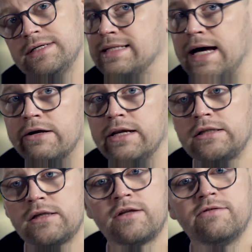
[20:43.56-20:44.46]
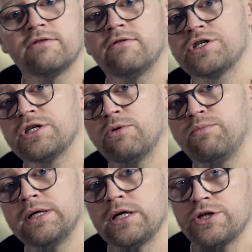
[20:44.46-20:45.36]
Знают ли этот ответ ваши
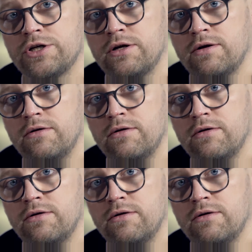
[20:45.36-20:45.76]
топ-менеджеры?